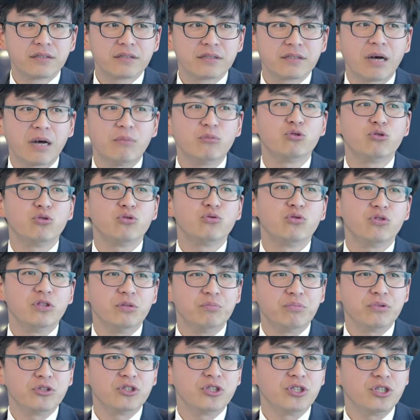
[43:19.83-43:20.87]
他们所做的
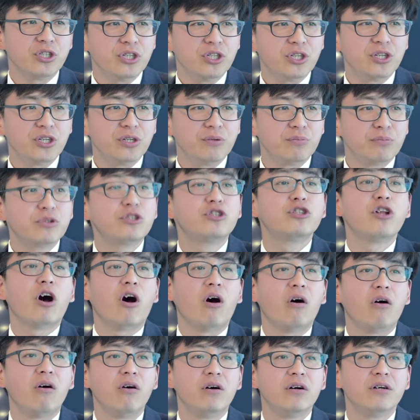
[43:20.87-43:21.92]
不是不知
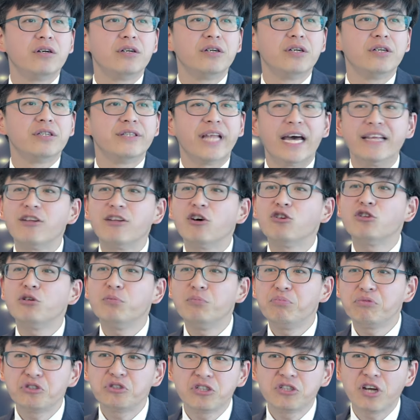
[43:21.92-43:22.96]
道，难道他
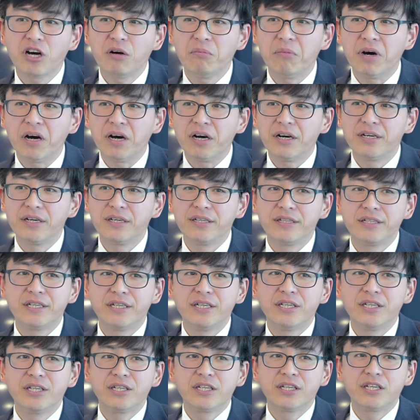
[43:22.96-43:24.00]
们不知道吗？
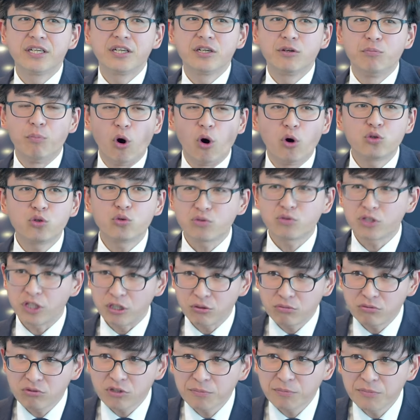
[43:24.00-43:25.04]
某种
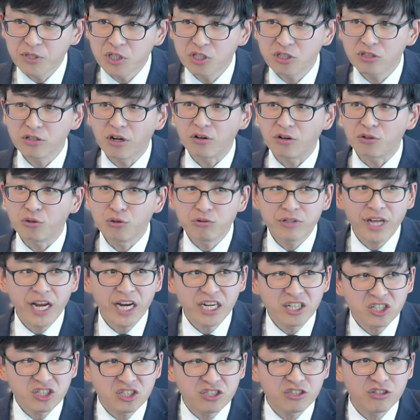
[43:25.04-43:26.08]
程度他们知道，犹太
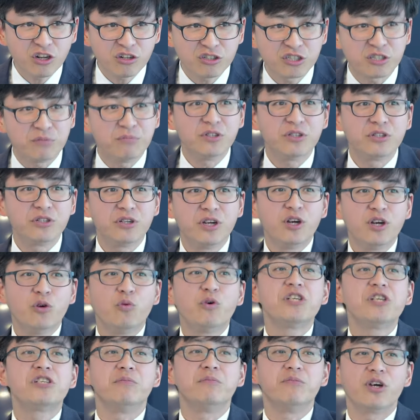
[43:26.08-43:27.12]
人知道怎么
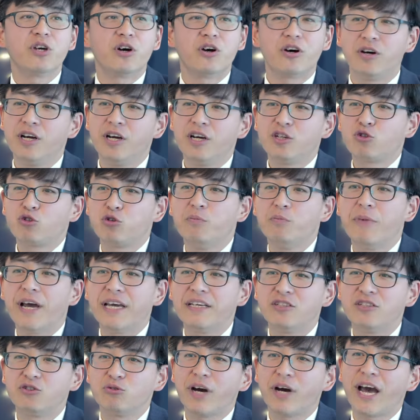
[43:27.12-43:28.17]
为什么要出卖
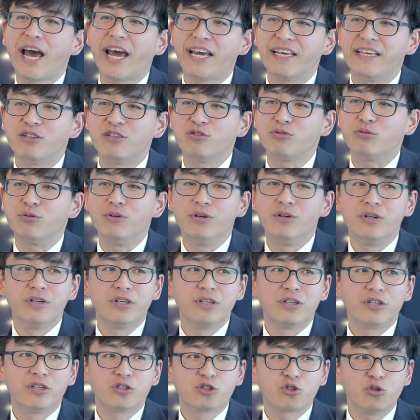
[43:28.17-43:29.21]
耶稣、害耶稣、
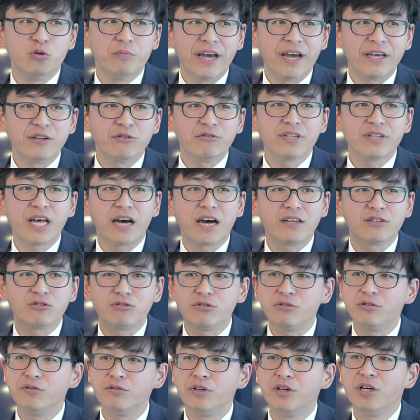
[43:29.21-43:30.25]
收买犹大
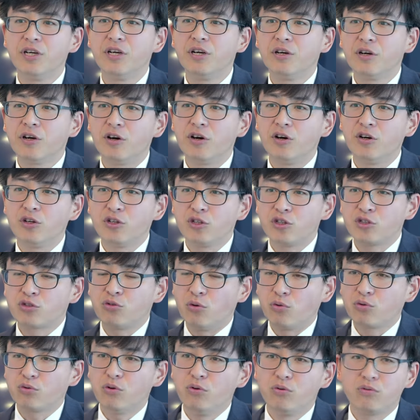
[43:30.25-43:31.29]
去啊
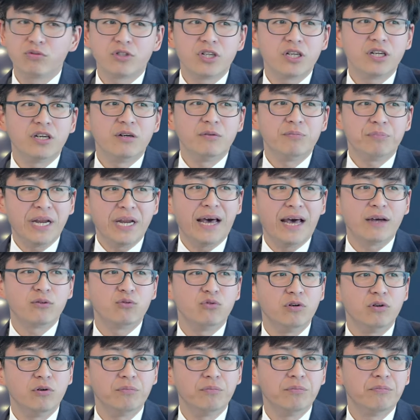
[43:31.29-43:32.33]
耸动这个比拉
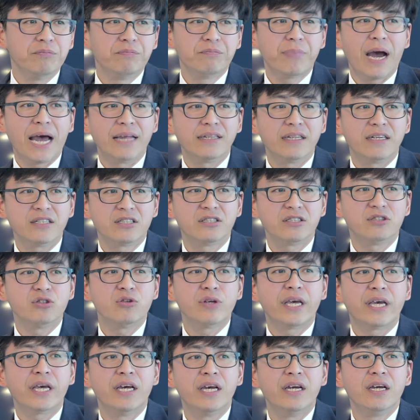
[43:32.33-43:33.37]
多判他死
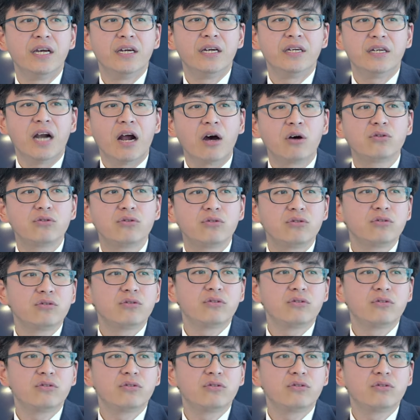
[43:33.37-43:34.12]
罪，然后